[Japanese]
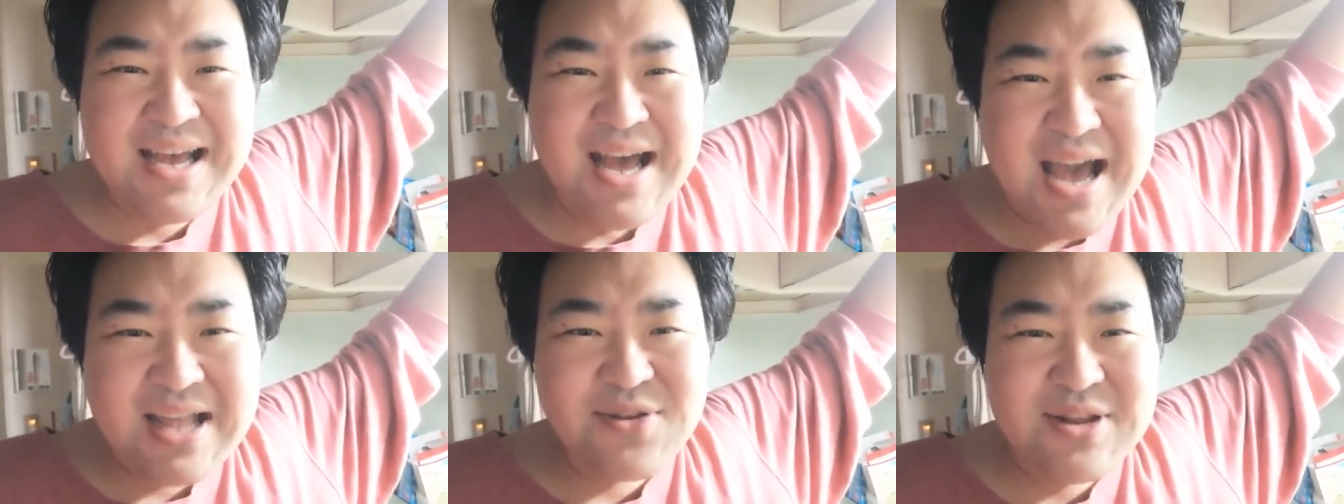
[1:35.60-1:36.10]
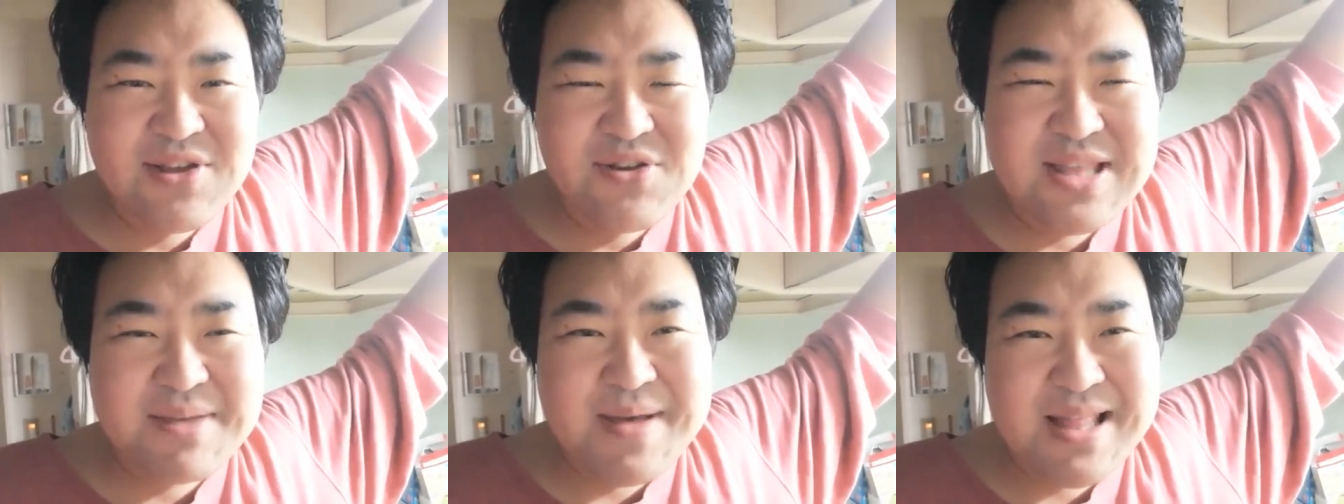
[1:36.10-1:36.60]
はい、撮り
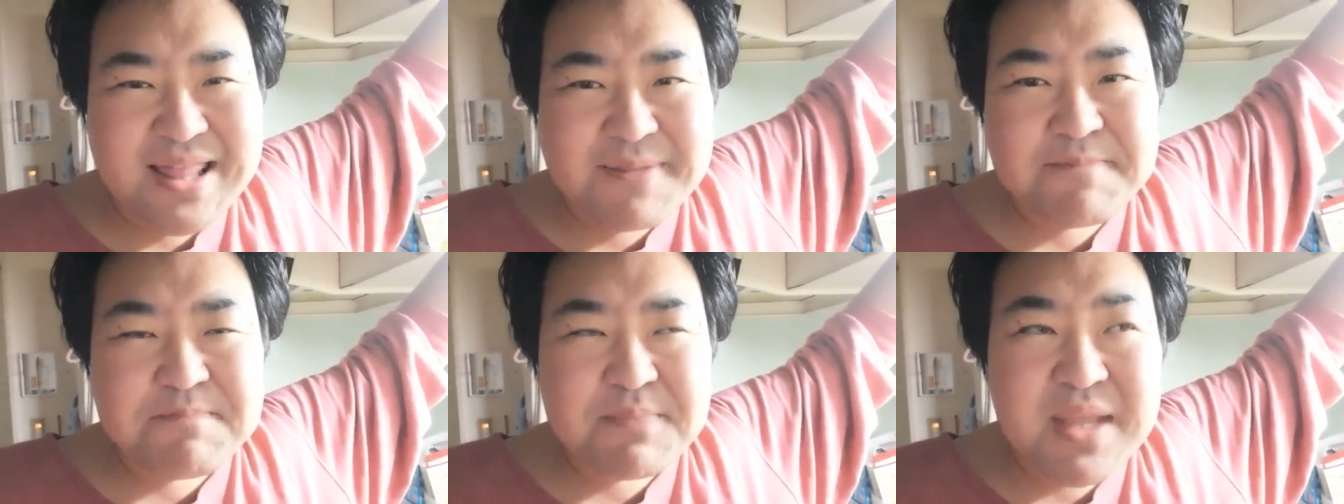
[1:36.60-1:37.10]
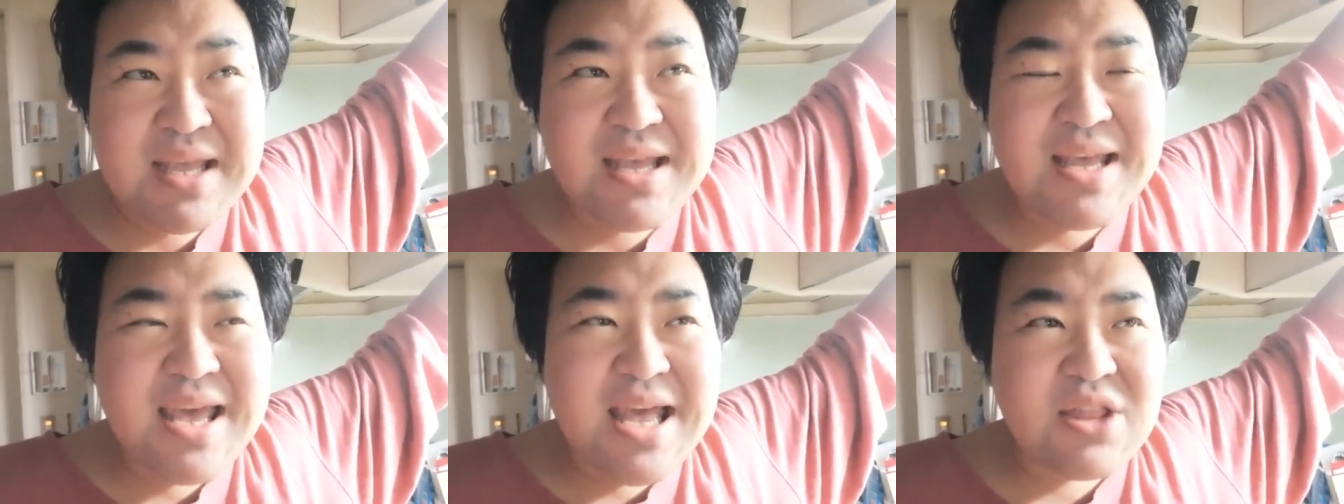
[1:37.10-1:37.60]
直してます。
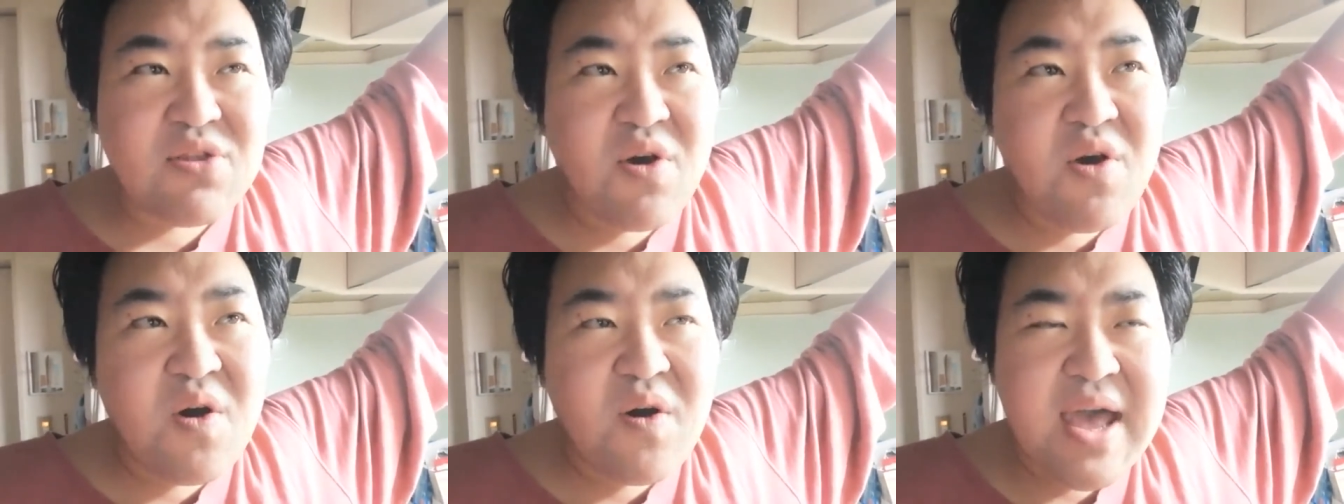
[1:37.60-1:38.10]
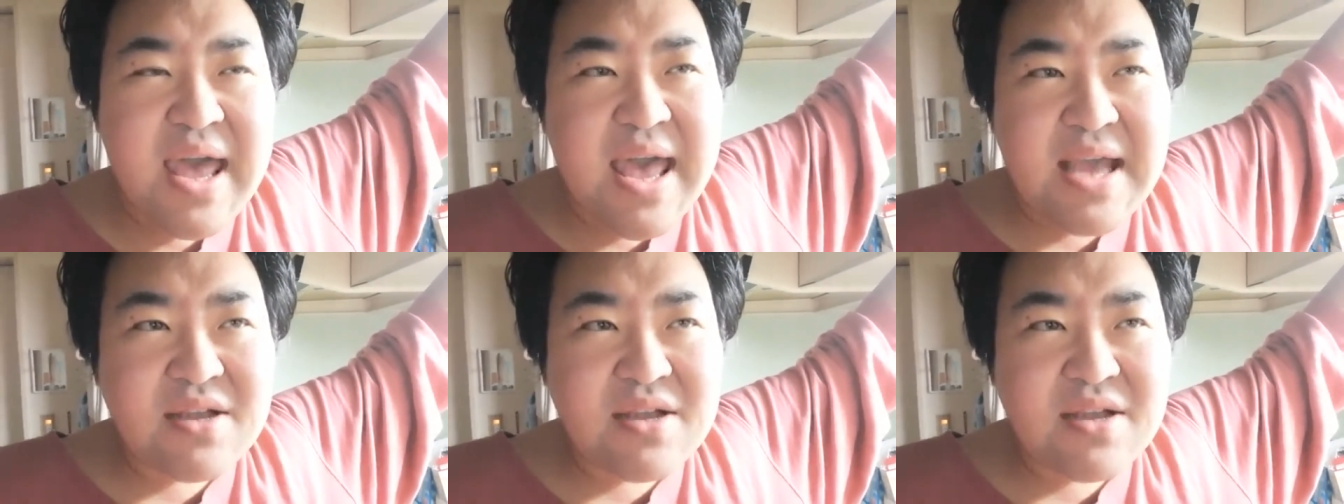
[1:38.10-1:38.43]
えっと、